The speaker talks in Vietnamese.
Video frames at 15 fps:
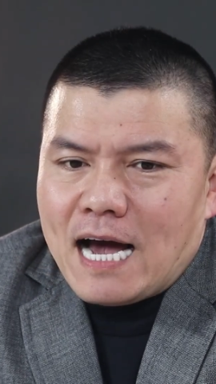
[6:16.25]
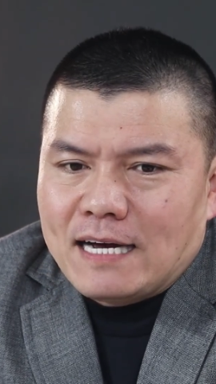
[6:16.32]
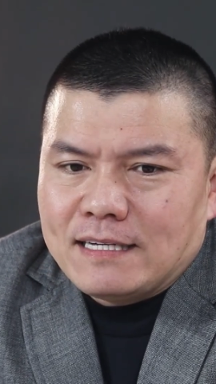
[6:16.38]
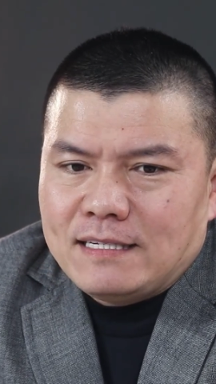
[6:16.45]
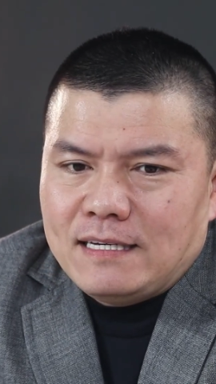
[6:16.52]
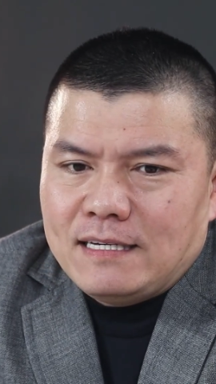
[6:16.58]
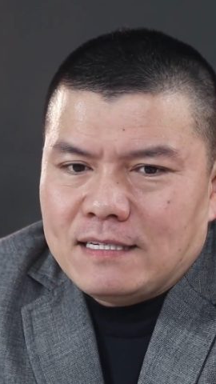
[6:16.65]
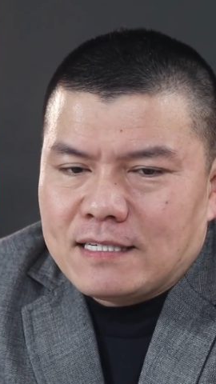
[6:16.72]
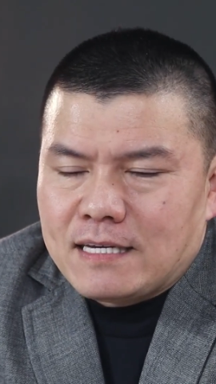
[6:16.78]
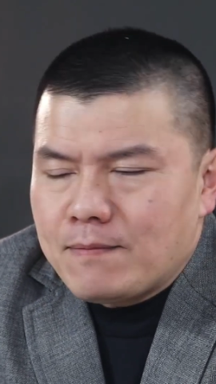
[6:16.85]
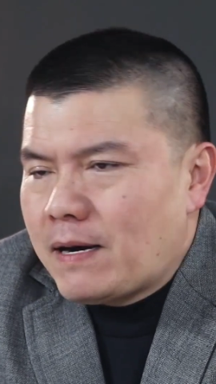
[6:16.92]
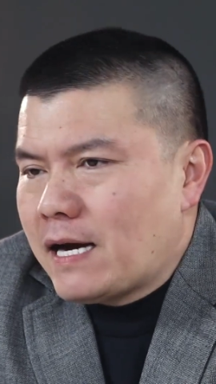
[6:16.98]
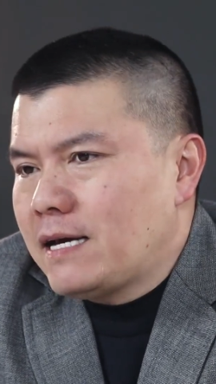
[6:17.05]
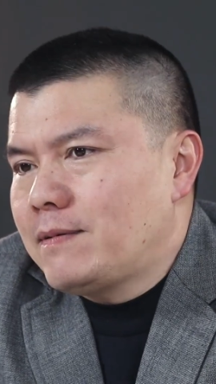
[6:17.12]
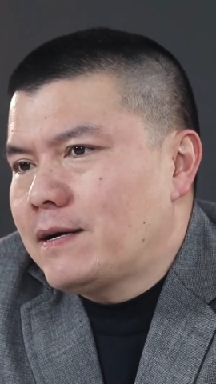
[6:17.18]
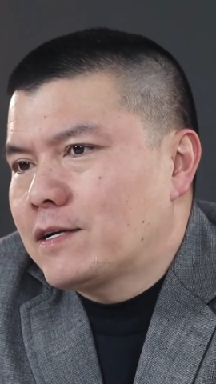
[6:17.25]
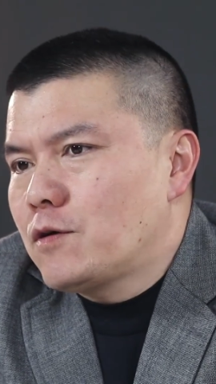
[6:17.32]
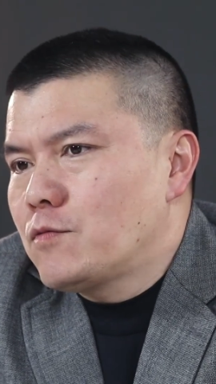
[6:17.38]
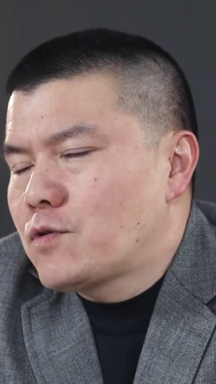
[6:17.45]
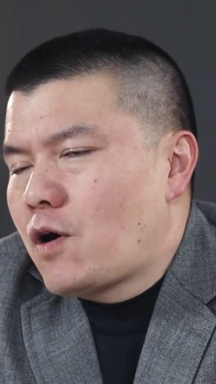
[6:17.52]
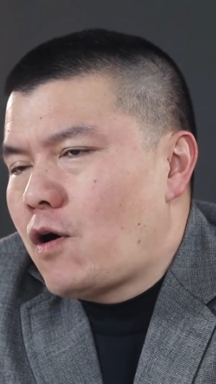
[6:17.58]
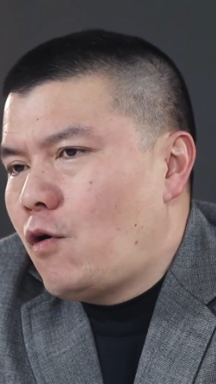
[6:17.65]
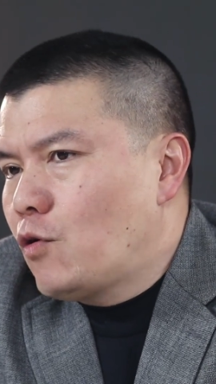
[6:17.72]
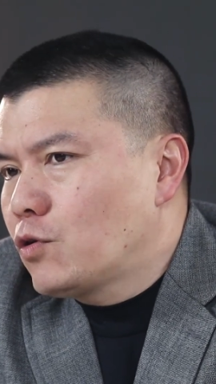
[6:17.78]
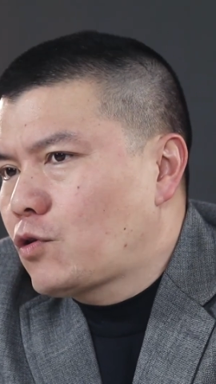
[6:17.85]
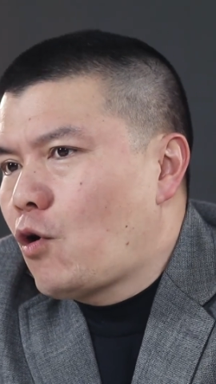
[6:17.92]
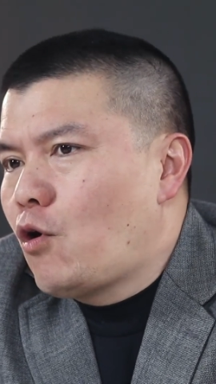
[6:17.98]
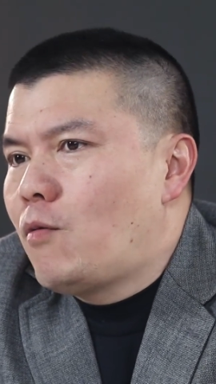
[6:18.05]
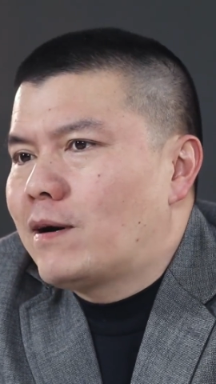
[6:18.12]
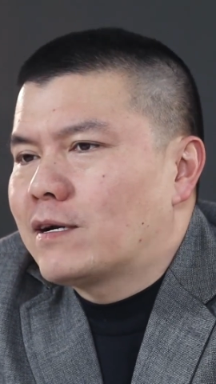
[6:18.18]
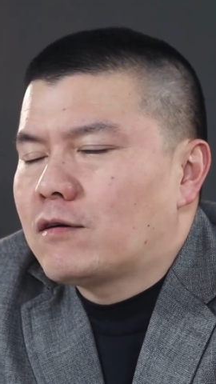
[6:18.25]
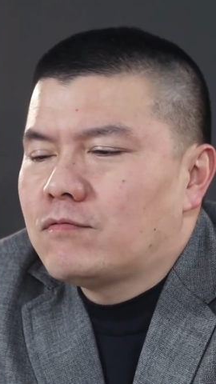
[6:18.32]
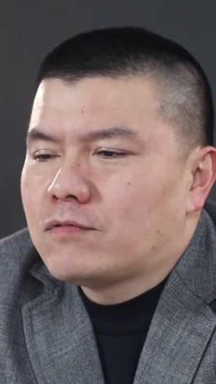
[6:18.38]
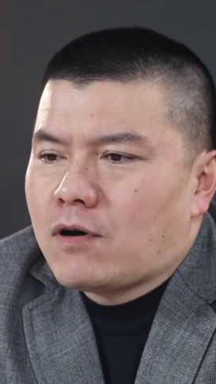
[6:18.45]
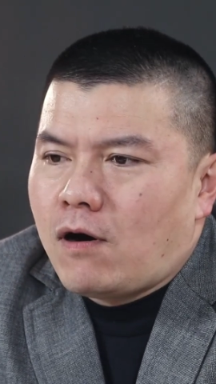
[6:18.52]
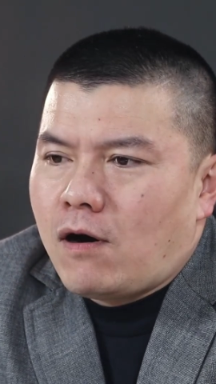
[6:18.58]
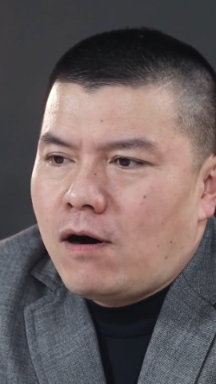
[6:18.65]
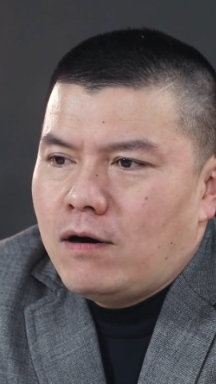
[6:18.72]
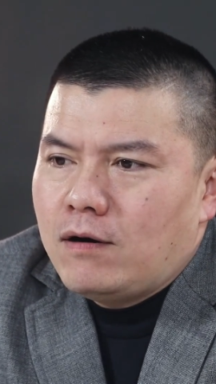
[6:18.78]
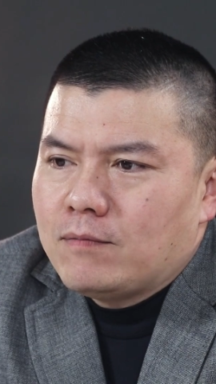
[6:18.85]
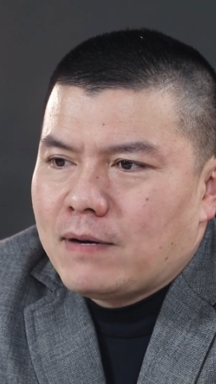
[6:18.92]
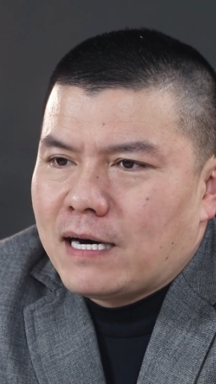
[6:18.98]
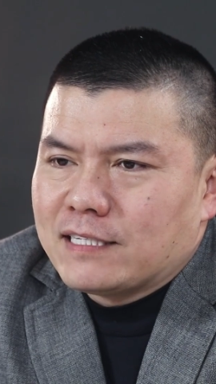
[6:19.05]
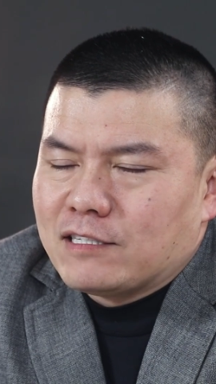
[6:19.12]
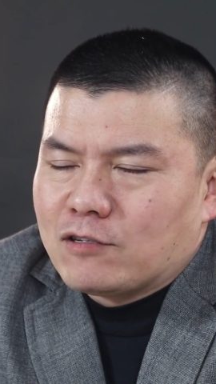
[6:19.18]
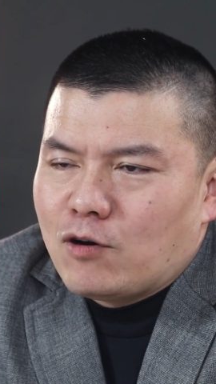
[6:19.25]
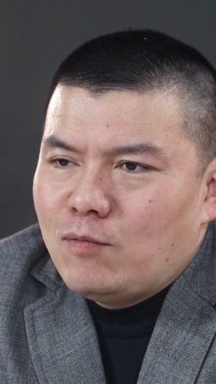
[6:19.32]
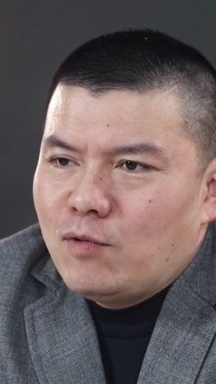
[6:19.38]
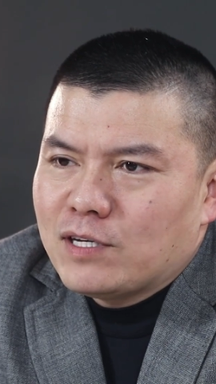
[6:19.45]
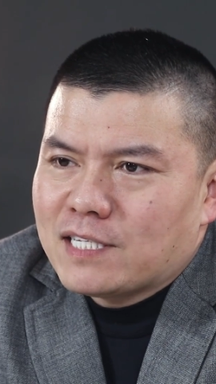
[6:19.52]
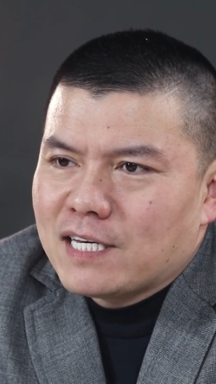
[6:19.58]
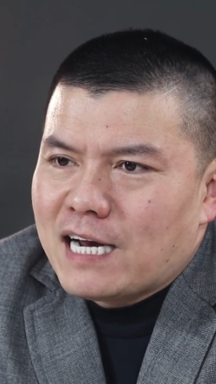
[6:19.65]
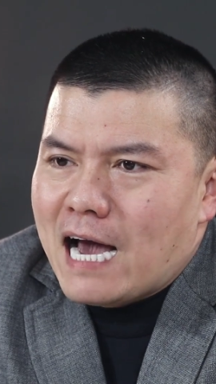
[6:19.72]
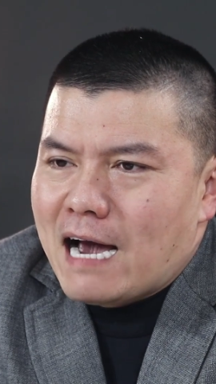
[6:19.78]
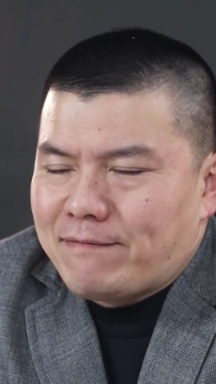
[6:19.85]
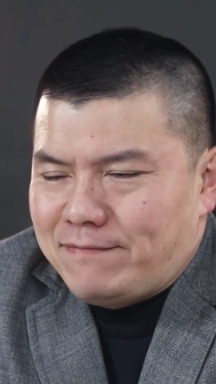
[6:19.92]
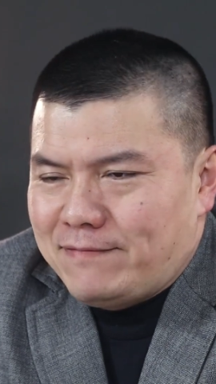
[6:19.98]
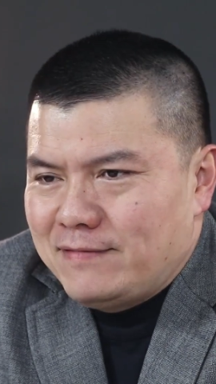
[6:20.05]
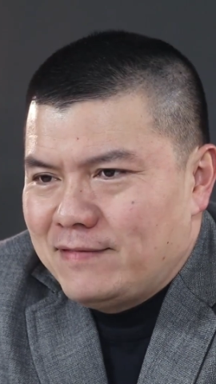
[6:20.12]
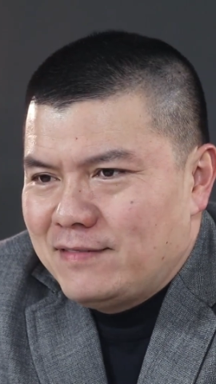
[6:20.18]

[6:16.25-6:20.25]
tại thì xe máy bạn không có ô tô bạn không có bạn chỉ có mỗi xe đạp